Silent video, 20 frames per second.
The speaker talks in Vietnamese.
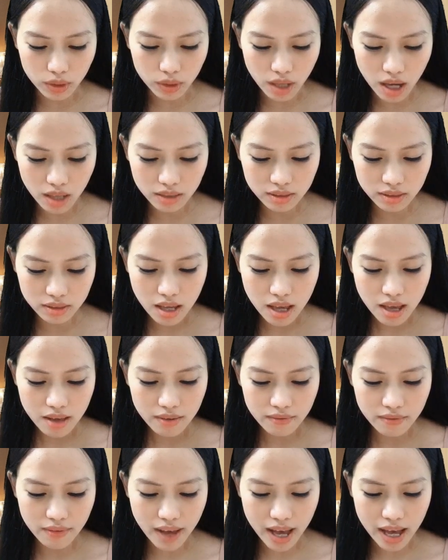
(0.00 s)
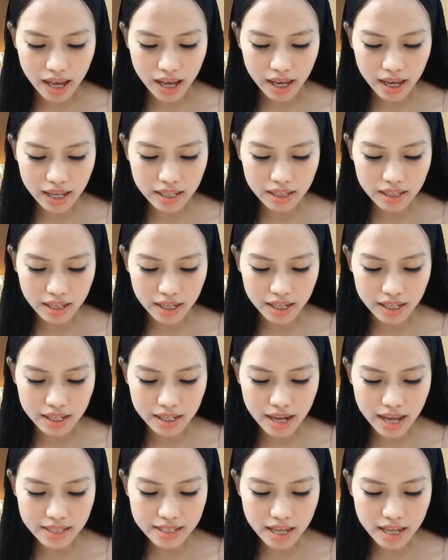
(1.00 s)
thân và anh ấy
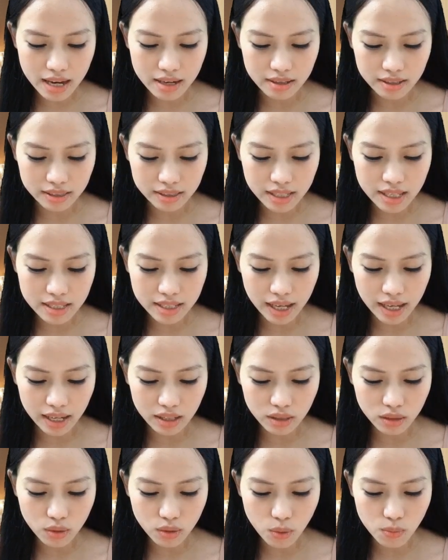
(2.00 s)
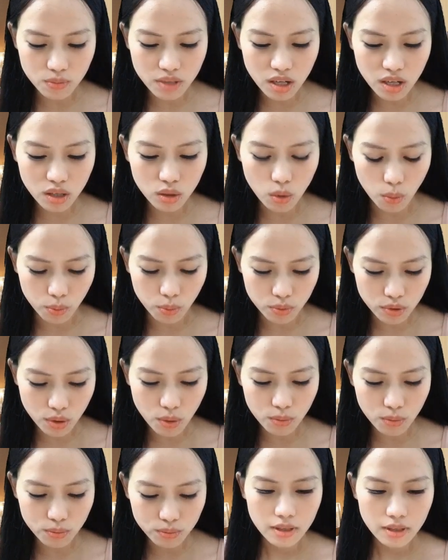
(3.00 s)
đã trả lời tin nhắn cũng rất cục
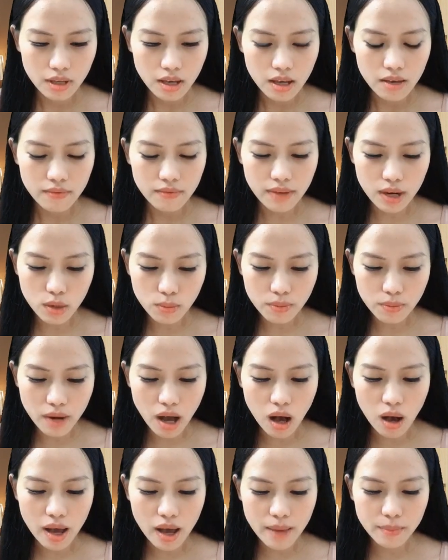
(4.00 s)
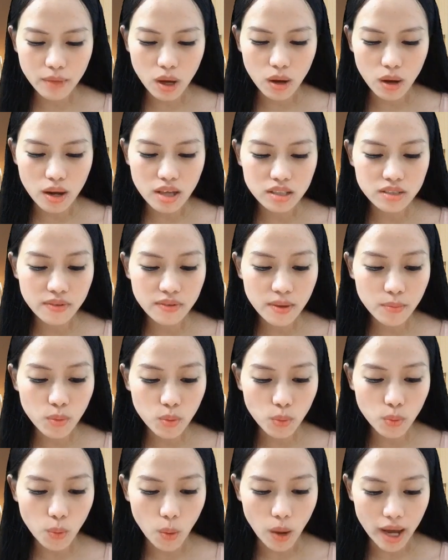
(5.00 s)
xúc. Và lúc đó em có lên Facebook
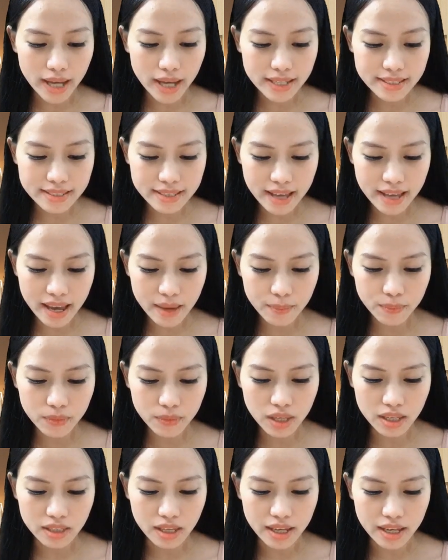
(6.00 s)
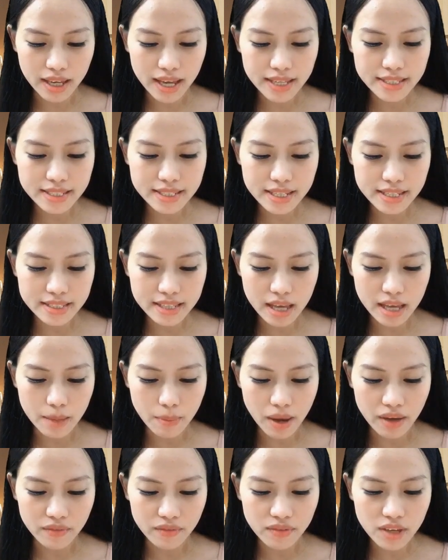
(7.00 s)
của anh xem thì thấy anh chia sẻ
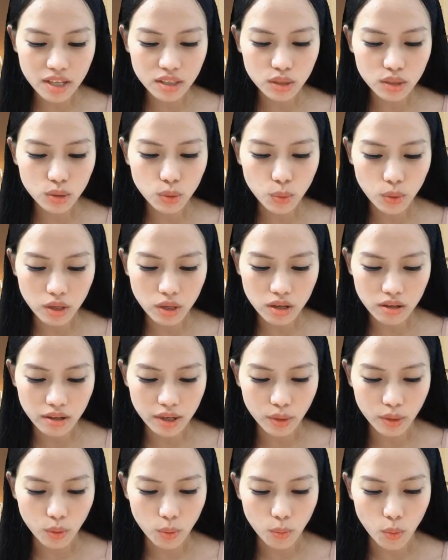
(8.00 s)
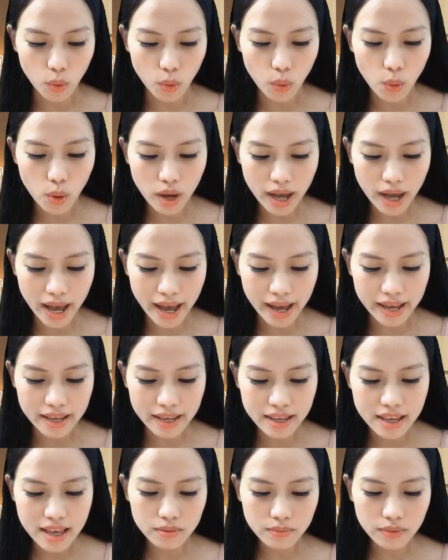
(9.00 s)
bài viết nụ cười của một cô gái
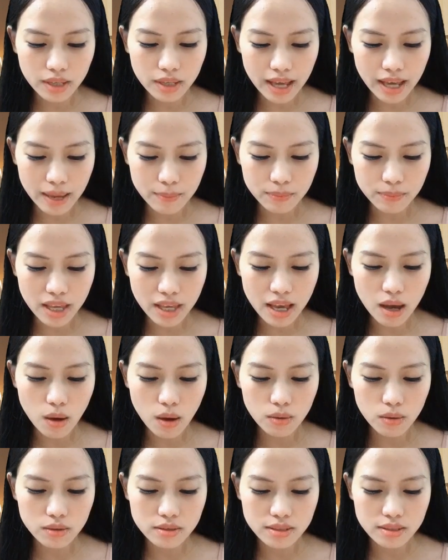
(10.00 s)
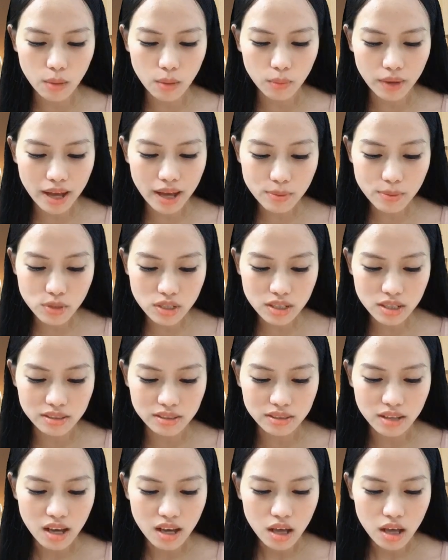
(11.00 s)
kèm theo dòng caption
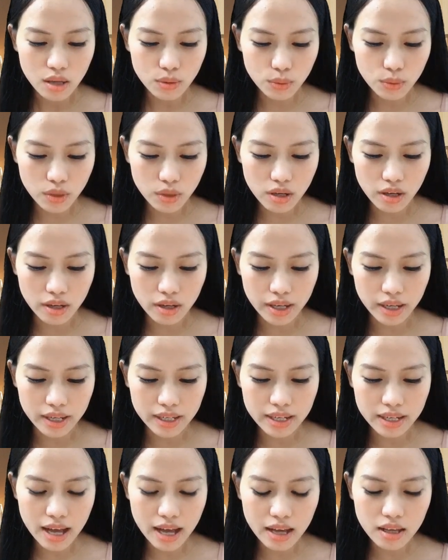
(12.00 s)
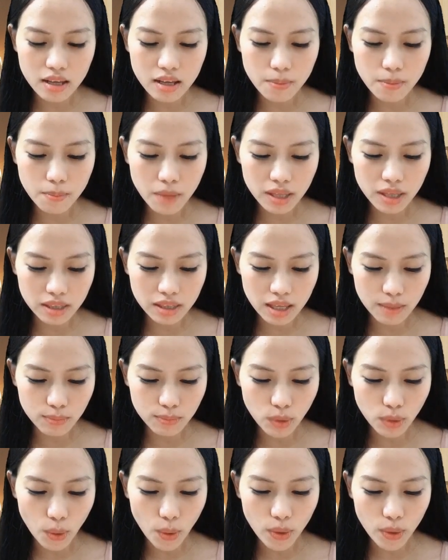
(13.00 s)
nụ cười ấy đã cướp mất tim
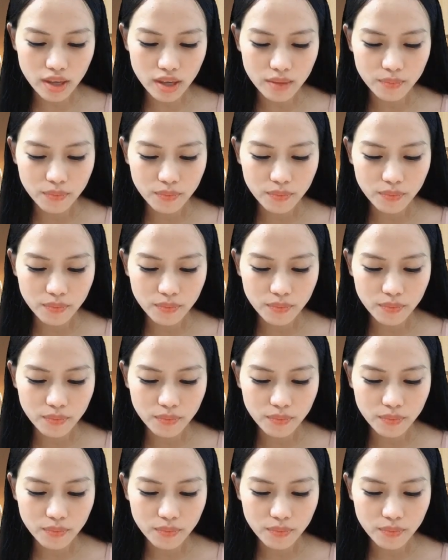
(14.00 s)
tôi.